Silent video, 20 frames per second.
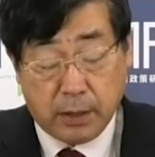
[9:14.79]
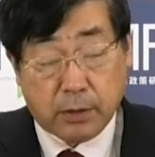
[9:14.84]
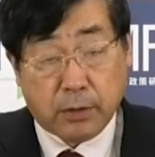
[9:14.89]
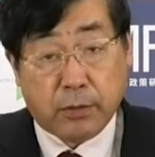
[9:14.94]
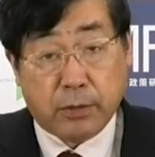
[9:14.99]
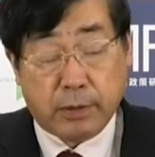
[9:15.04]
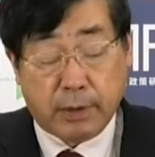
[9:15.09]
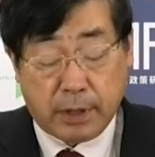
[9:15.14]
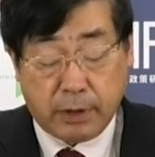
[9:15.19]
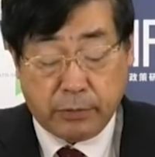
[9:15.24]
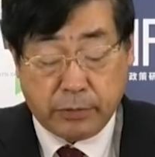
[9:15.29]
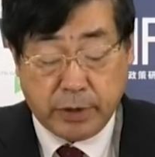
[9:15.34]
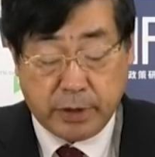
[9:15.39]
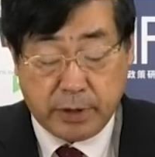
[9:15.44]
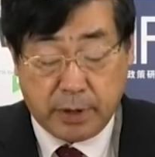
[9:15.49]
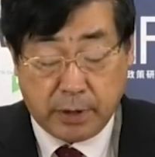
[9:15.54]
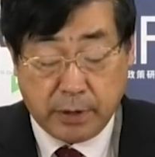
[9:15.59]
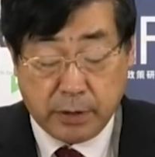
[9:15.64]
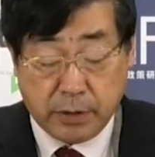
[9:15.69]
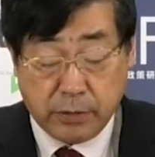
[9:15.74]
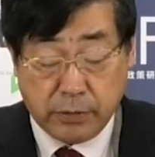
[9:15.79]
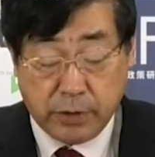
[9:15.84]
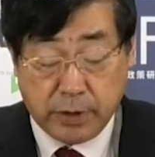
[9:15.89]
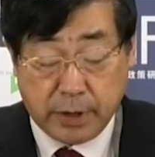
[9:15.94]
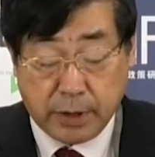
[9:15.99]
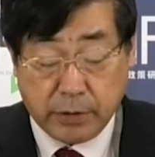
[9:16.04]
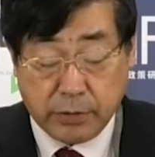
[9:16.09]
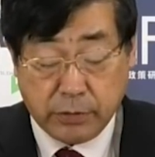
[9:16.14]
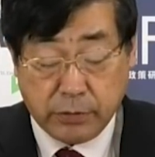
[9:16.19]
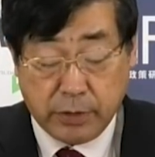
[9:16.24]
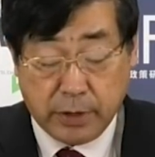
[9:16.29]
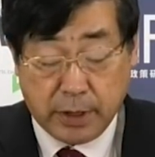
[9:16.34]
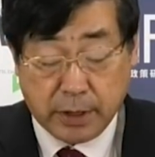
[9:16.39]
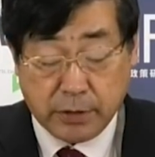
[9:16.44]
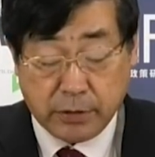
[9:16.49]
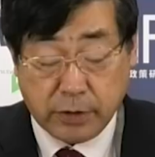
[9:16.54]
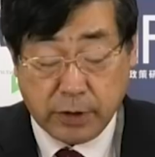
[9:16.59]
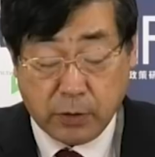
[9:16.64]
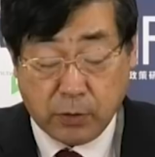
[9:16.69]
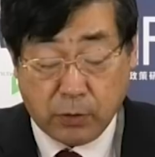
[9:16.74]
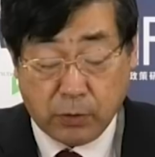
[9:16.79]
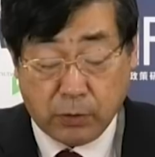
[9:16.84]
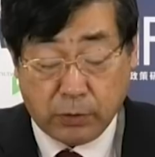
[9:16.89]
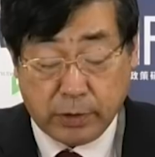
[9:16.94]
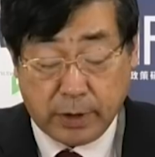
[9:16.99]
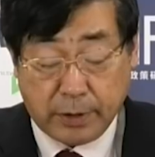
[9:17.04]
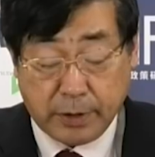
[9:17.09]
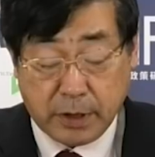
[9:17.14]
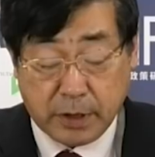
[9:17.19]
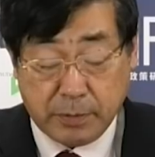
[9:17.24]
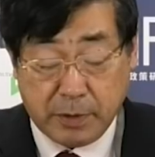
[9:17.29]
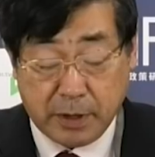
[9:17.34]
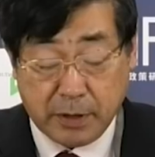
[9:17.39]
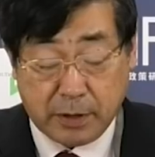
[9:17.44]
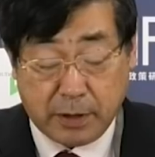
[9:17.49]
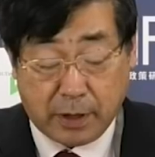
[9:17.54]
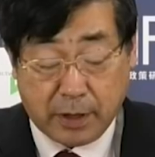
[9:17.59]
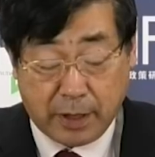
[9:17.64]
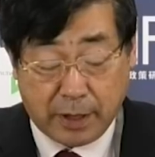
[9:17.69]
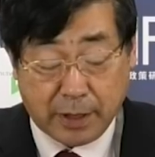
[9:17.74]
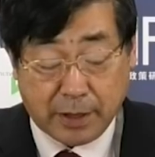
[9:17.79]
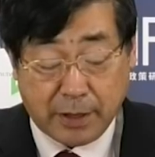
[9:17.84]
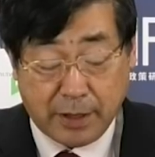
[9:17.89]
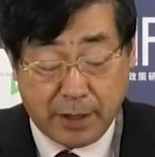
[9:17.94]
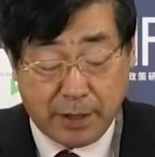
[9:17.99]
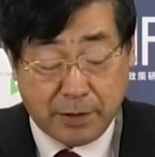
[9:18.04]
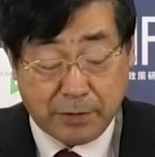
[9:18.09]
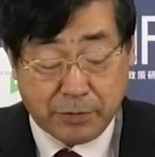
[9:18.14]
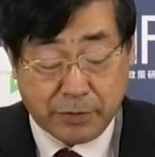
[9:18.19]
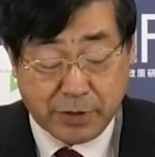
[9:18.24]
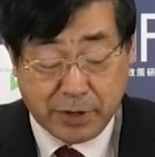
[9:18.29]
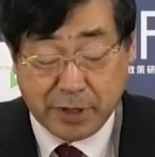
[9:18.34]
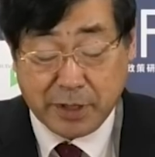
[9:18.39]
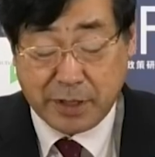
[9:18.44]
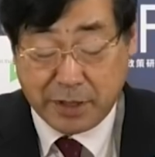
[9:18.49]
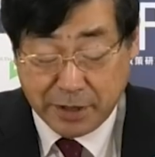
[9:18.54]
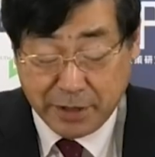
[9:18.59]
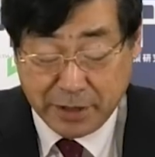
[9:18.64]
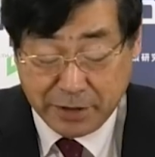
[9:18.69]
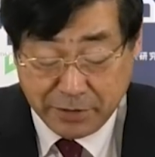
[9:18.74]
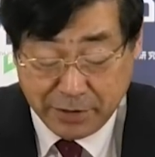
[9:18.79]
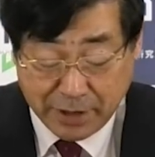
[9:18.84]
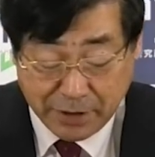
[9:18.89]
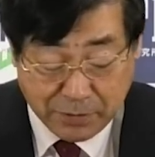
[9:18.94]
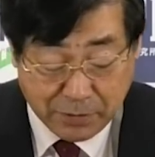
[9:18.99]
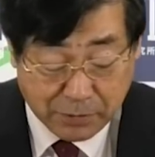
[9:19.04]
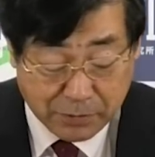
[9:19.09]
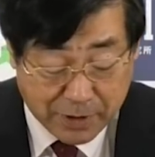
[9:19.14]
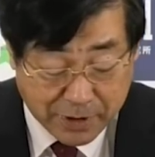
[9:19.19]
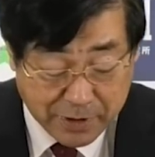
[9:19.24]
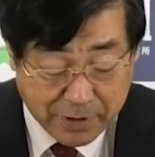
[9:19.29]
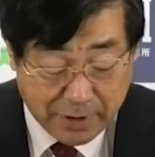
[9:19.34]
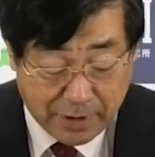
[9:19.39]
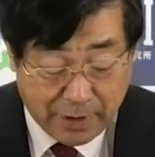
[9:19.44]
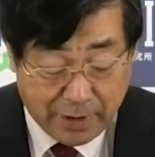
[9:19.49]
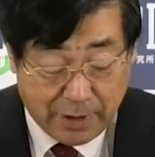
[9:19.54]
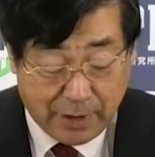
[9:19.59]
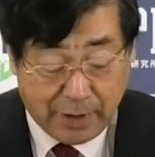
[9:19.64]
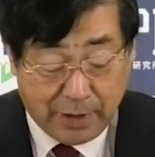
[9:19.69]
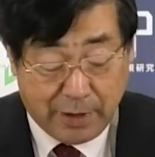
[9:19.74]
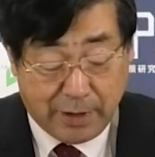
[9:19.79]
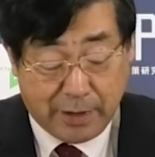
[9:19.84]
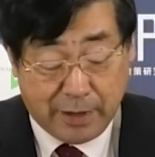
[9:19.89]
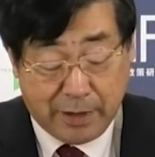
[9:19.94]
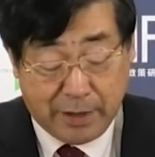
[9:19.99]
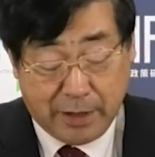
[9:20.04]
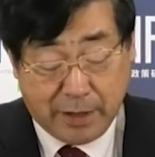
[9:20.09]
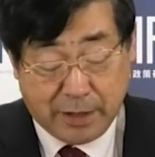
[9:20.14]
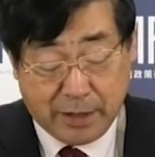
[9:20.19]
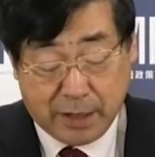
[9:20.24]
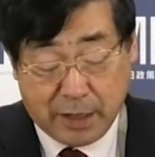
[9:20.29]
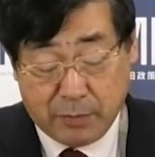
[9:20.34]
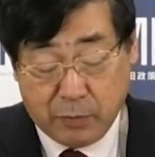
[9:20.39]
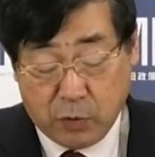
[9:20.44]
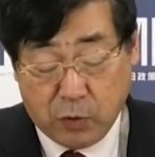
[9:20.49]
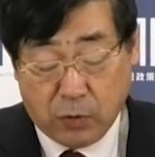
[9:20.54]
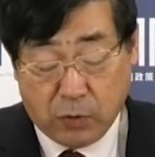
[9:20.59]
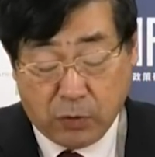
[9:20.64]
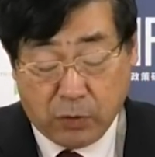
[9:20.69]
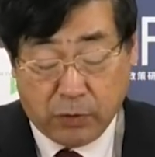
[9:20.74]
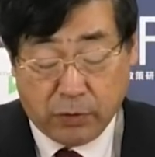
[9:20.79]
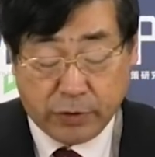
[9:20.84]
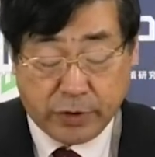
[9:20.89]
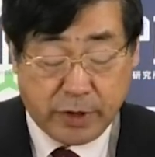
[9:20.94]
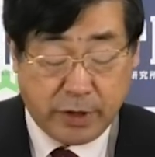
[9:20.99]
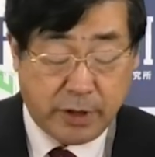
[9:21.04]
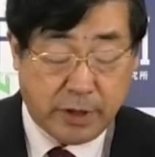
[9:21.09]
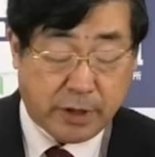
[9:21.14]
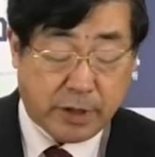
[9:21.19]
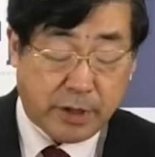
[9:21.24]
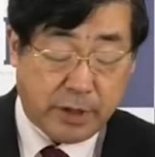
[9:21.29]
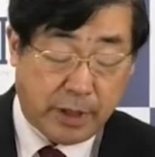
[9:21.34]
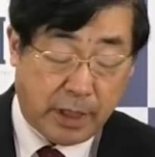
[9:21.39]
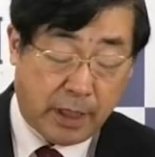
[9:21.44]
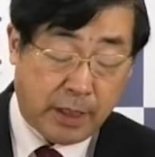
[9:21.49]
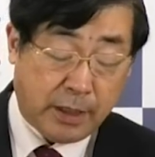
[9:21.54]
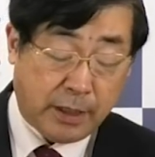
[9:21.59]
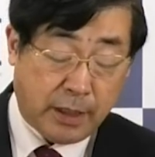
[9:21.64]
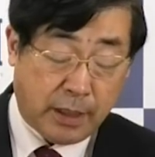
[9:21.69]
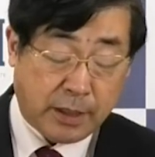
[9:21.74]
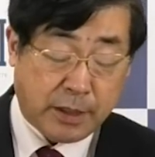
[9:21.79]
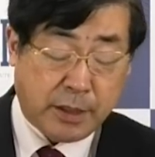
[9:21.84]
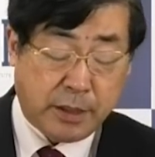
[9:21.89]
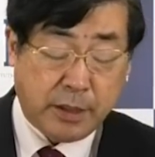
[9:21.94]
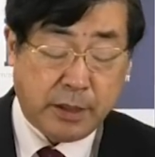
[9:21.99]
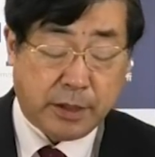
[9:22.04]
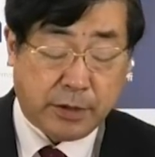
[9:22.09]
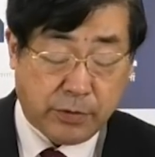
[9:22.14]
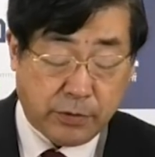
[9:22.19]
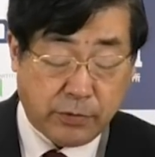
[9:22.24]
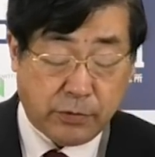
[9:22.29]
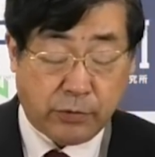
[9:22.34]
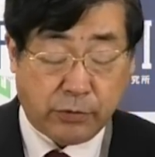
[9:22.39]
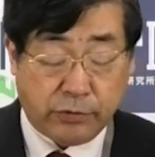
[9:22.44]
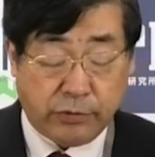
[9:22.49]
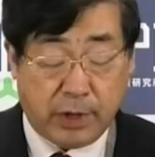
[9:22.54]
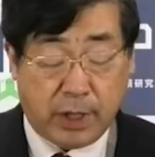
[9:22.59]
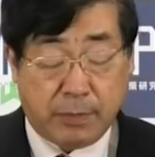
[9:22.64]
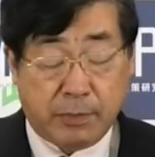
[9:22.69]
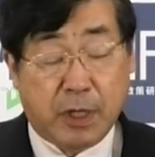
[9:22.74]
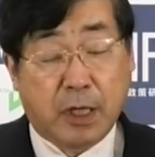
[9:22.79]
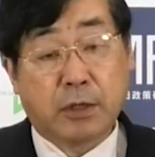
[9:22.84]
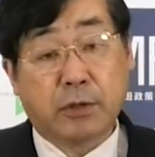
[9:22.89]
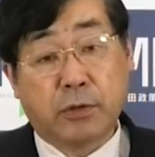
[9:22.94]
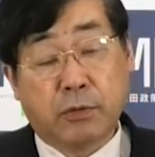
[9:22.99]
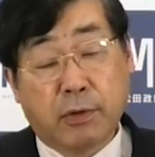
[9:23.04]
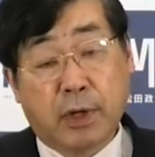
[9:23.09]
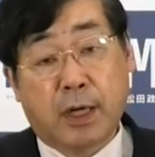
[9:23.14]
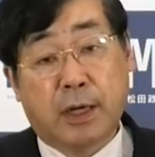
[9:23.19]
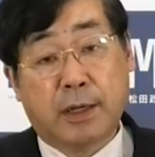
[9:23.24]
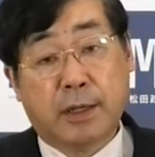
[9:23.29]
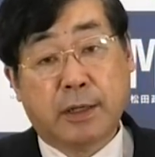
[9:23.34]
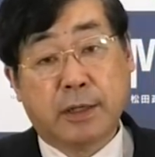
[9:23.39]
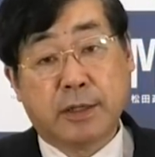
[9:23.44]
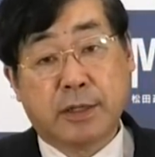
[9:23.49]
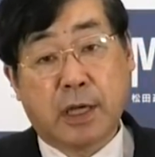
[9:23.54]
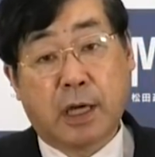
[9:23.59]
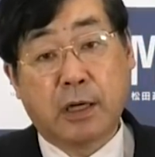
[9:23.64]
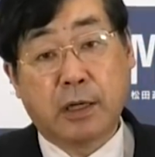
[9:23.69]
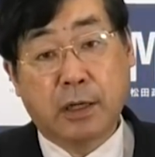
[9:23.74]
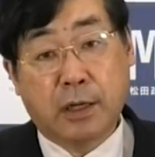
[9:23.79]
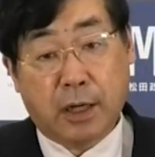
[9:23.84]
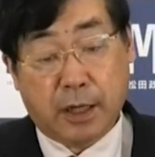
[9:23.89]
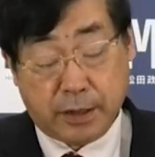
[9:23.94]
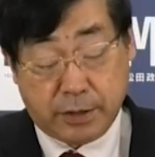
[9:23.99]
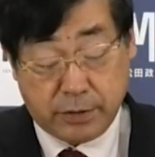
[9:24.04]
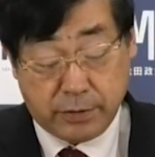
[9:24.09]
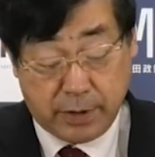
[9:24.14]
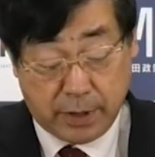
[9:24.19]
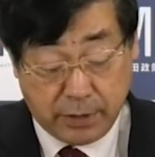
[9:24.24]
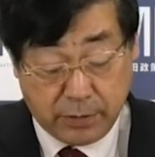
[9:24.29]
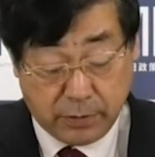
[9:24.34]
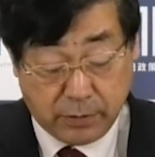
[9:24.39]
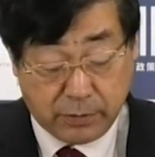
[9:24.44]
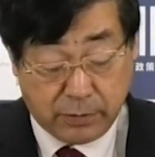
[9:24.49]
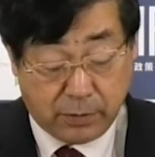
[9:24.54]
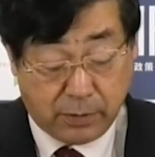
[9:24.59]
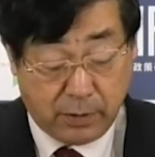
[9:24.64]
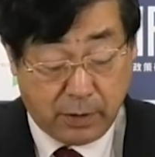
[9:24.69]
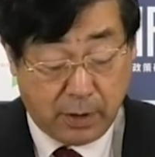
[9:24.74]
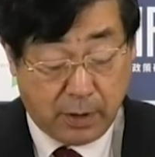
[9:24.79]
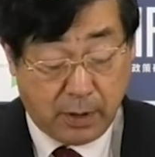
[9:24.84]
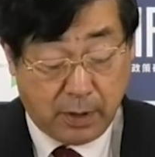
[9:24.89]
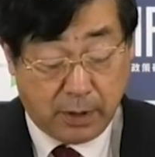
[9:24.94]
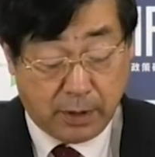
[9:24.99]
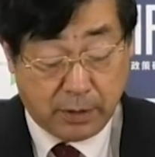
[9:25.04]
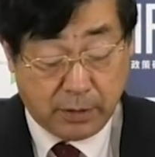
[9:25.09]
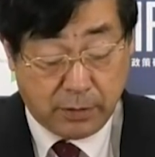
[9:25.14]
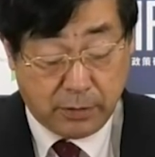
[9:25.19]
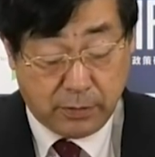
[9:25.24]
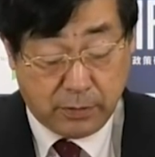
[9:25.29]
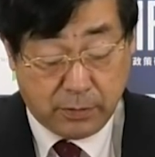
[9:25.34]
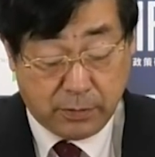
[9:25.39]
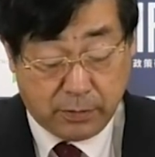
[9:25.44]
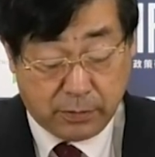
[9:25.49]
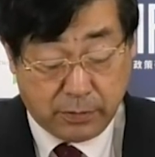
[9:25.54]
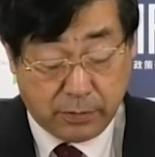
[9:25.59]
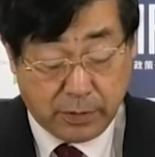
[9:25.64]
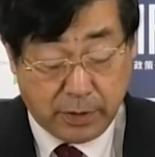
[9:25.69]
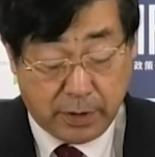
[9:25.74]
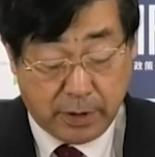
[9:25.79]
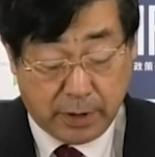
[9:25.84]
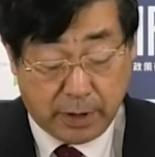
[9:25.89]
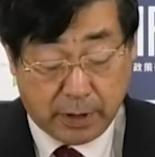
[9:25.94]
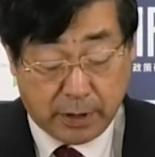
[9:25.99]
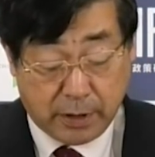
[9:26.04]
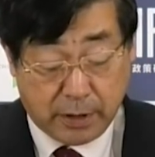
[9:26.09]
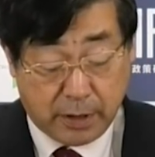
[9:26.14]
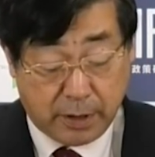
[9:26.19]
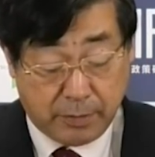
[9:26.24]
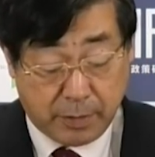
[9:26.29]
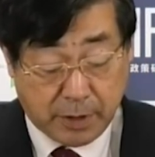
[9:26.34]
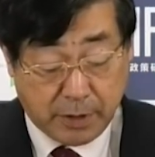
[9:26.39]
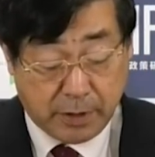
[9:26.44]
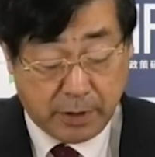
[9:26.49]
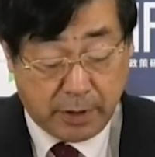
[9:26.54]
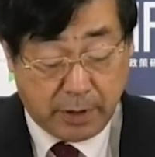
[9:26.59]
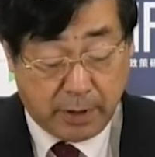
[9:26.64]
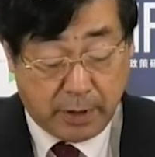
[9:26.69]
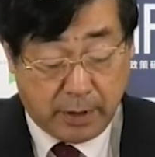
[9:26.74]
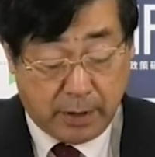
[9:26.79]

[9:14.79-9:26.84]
これはあの2012年12月以降で一番高い不支持率だそうです。えー、しかも、支持しないが支持するを上回るのは3ヶ月連続ということになっています。